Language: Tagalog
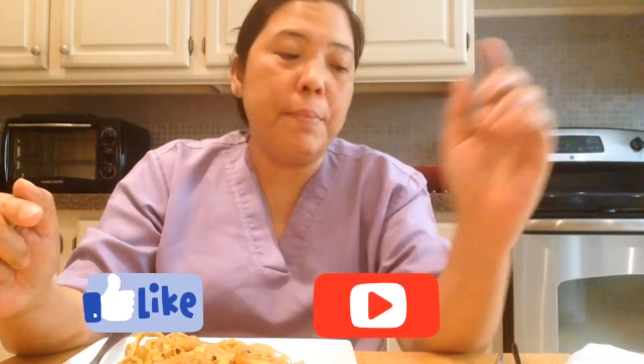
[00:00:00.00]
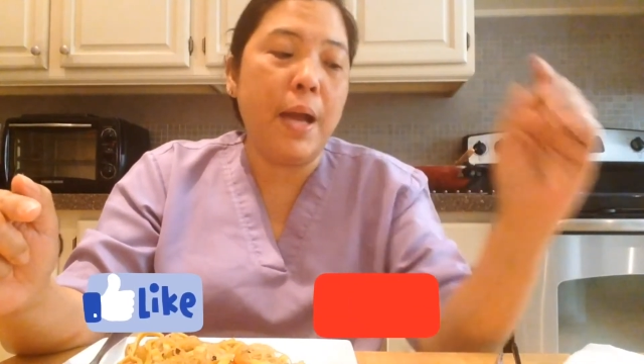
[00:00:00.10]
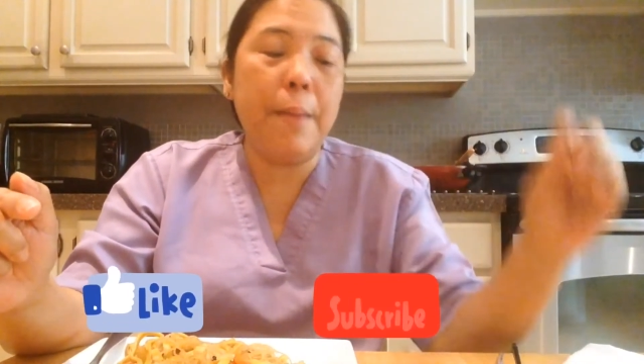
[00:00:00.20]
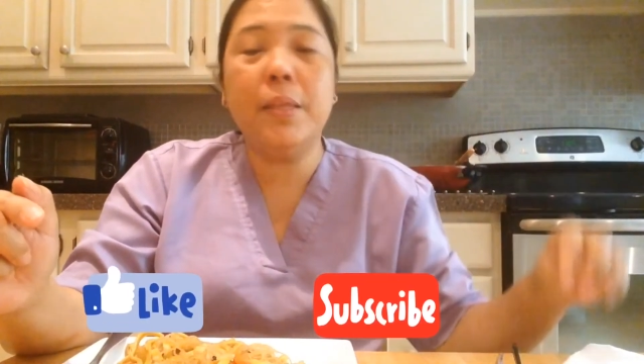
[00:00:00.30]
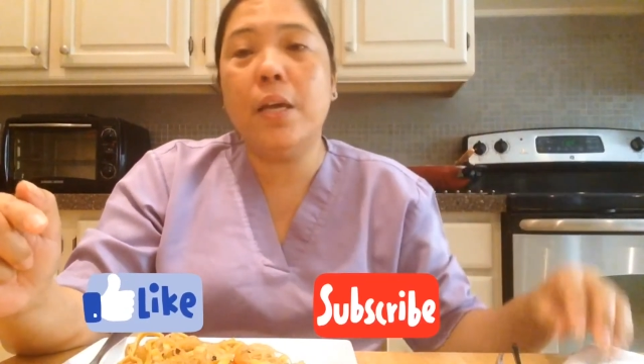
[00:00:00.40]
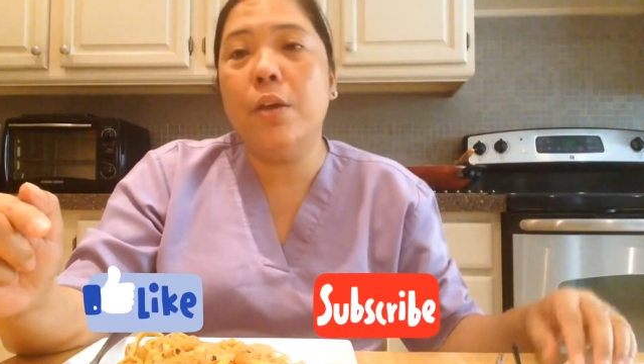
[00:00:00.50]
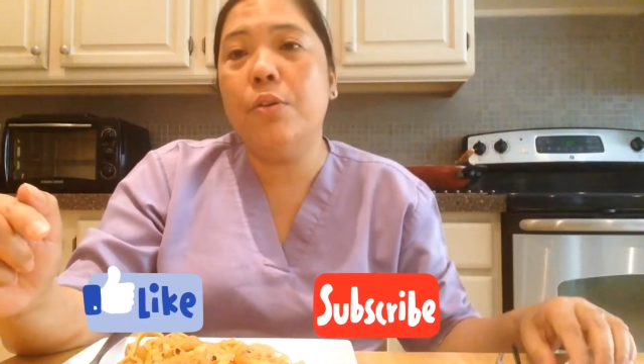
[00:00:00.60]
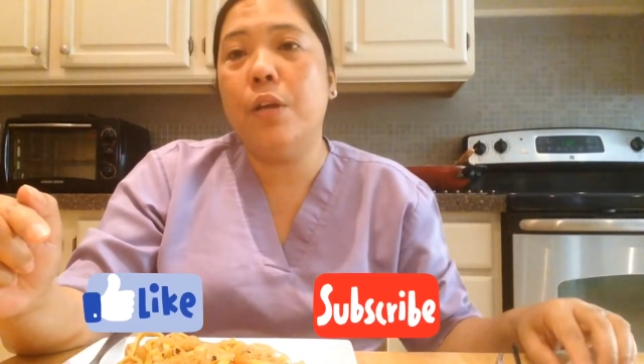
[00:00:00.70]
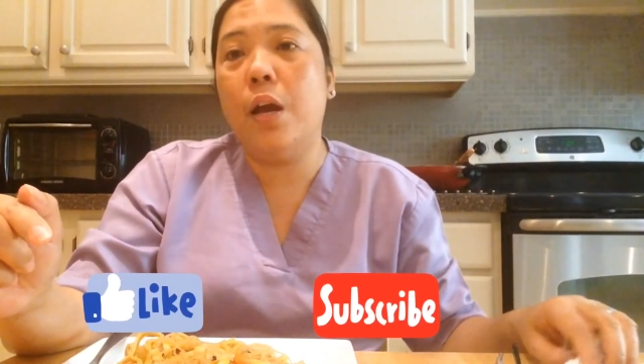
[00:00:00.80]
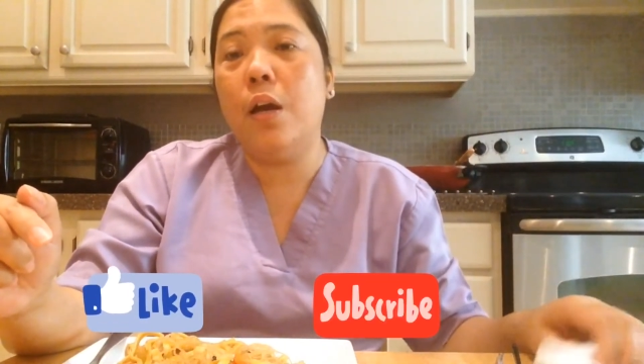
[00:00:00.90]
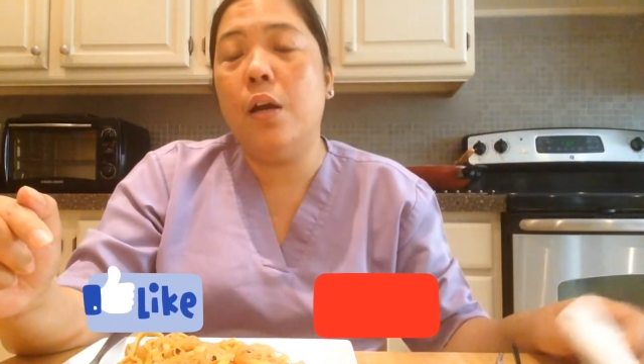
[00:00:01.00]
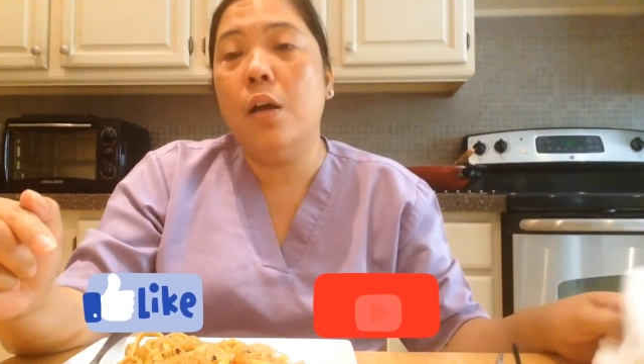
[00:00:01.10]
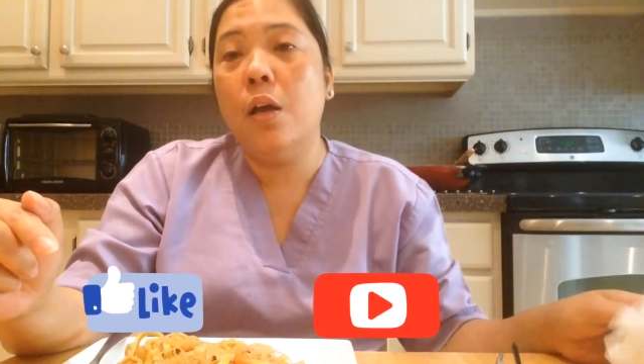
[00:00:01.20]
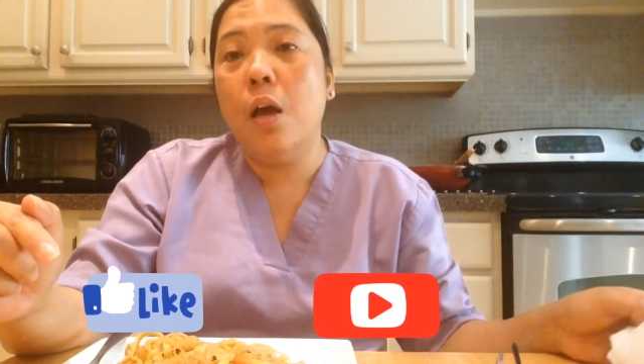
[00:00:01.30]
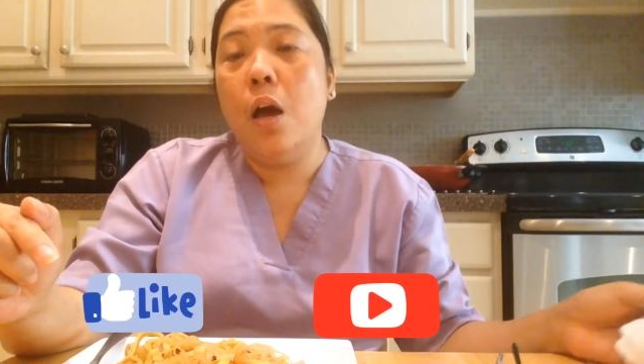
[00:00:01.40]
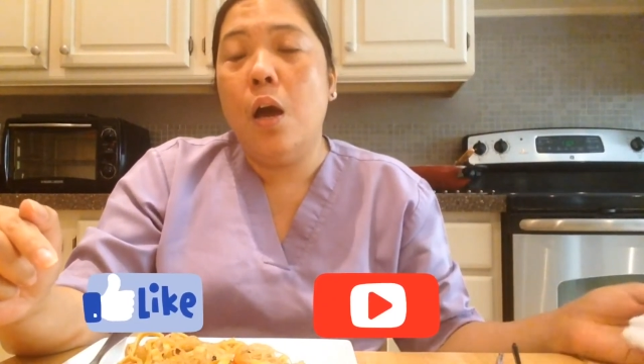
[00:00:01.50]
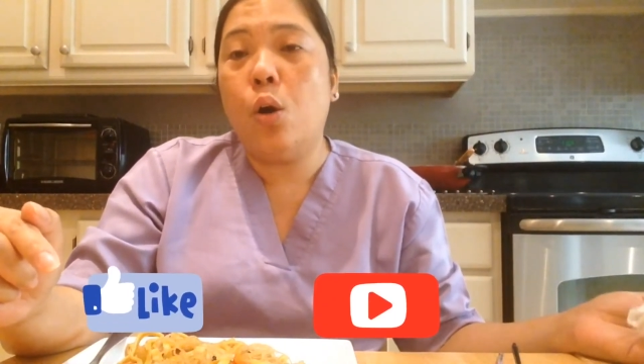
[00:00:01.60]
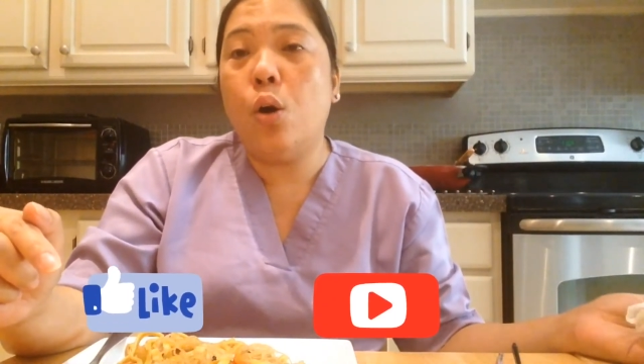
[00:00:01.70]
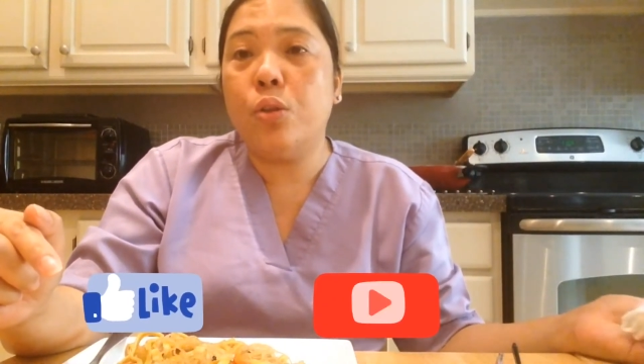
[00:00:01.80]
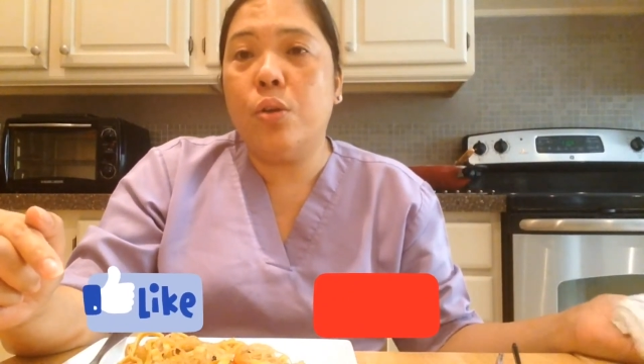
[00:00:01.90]
Magamit kayo ng
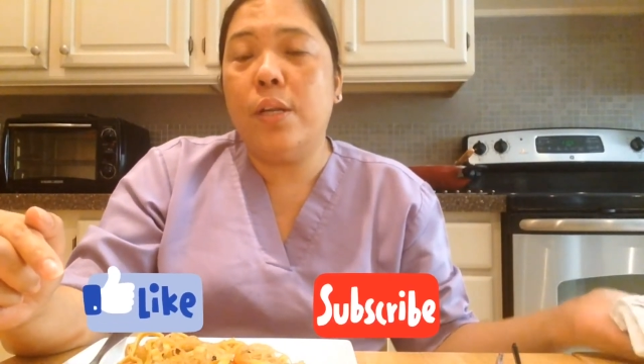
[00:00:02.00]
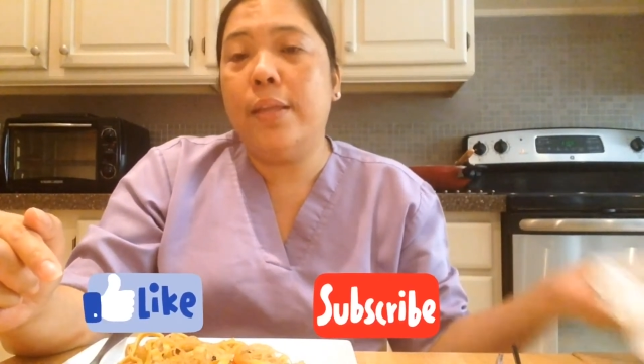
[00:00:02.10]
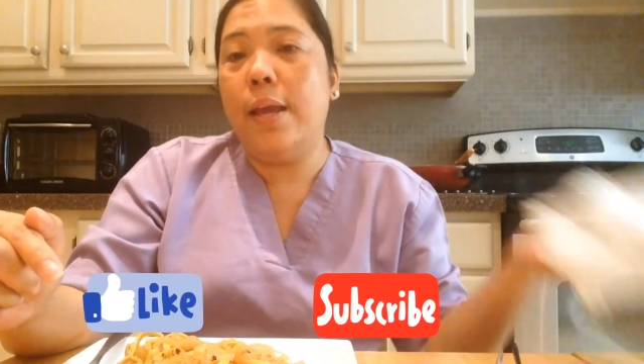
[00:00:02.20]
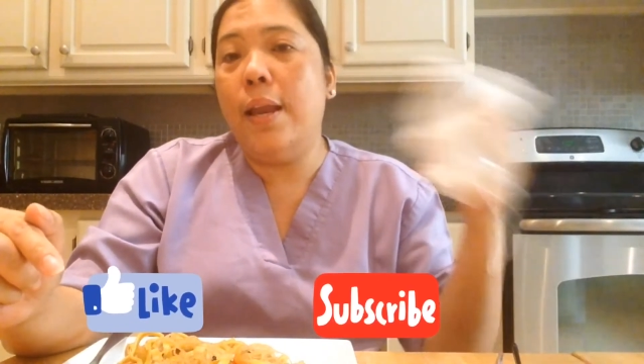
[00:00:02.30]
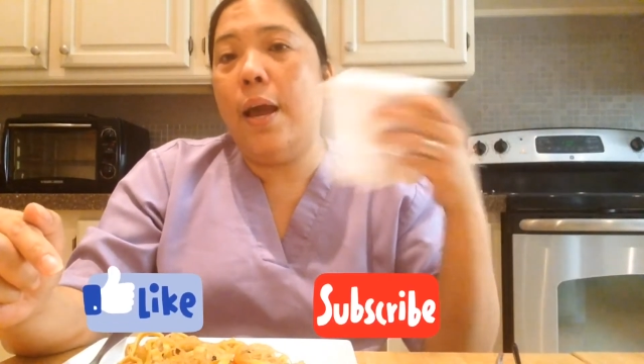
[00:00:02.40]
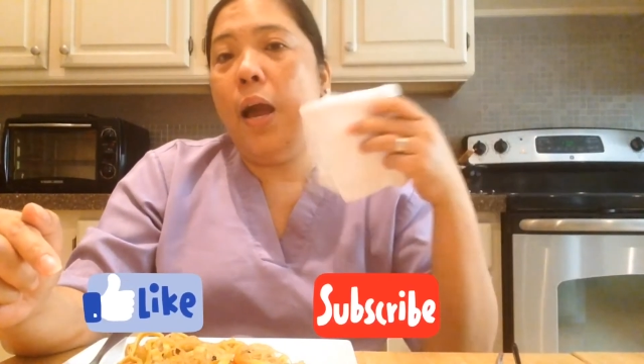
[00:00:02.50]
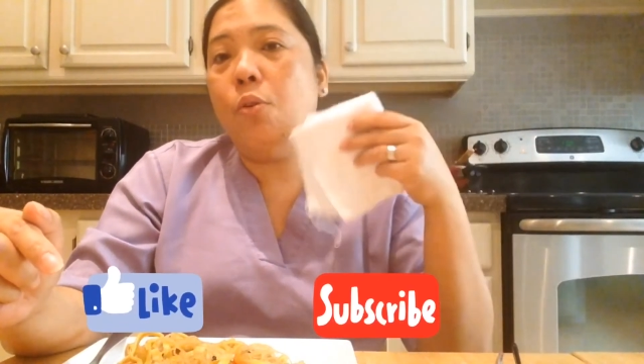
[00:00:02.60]
cotton na tela.